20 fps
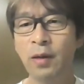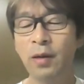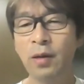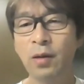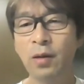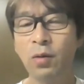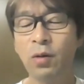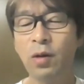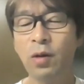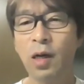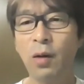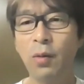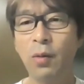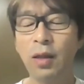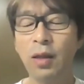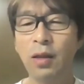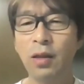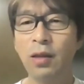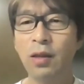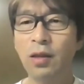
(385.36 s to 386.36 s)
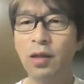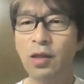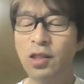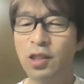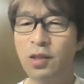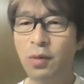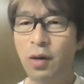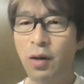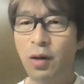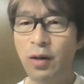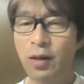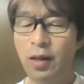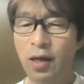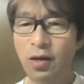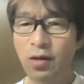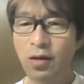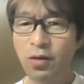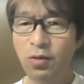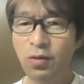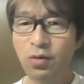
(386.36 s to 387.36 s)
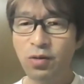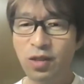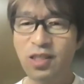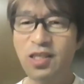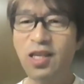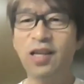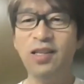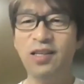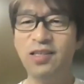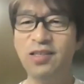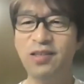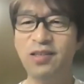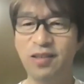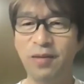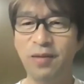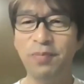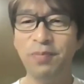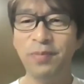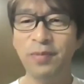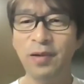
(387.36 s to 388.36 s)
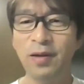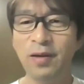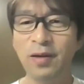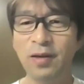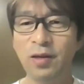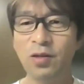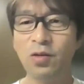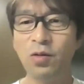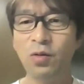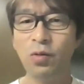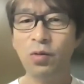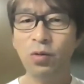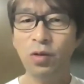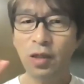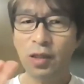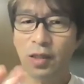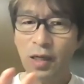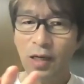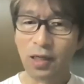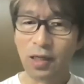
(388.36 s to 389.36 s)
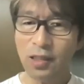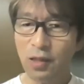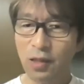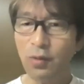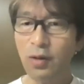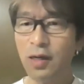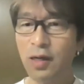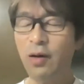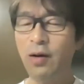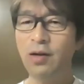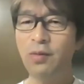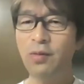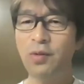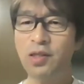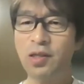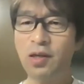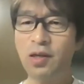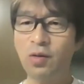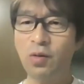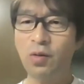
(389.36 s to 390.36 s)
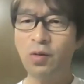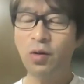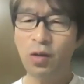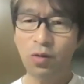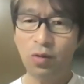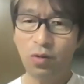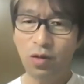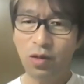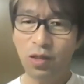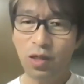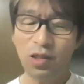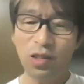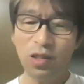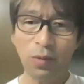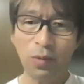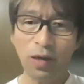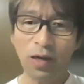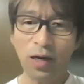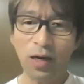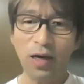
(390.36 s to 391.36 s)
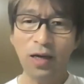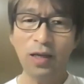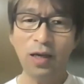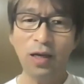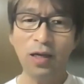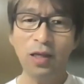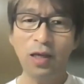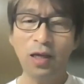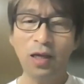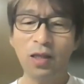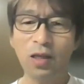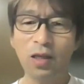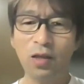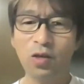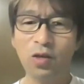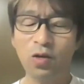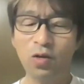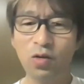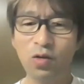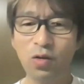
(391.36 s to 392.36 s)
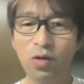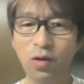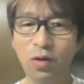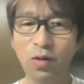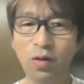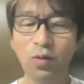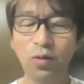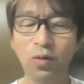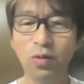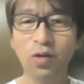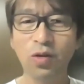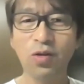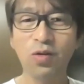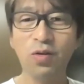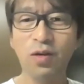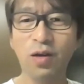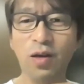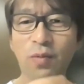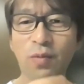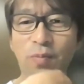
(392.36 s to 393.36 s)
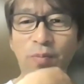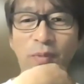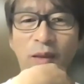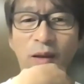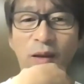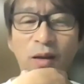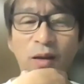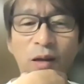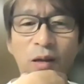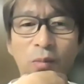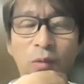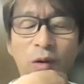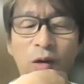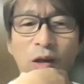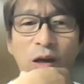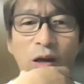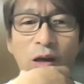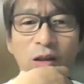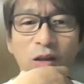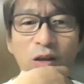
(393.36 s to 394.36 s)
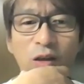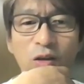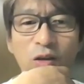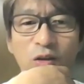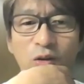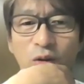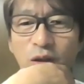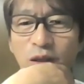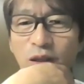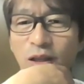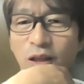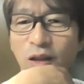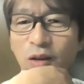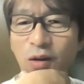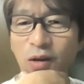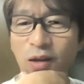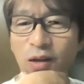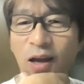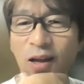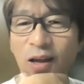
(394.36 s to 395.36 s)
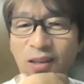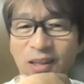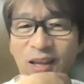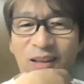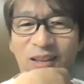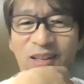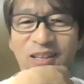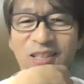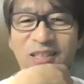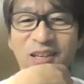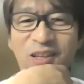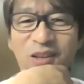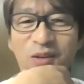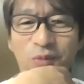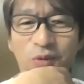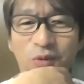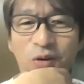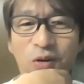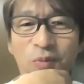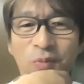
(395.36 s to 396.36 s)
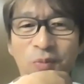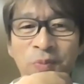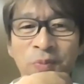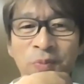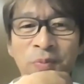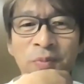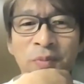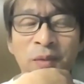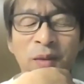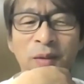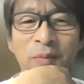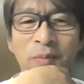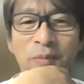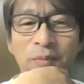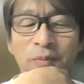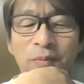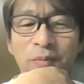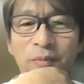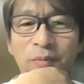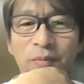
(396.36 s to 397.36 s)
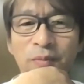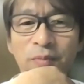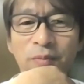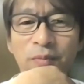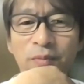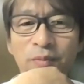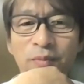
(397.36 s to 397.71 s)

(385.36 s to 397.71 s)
こう変わってしまわないようにしたんですよね。その子に対しては変わりましたけど、他の子に対してはあまり変えないでやったんですけど、それはどうでしょうね。まあ、結果的にそれでなんとかなったんですけども、うん。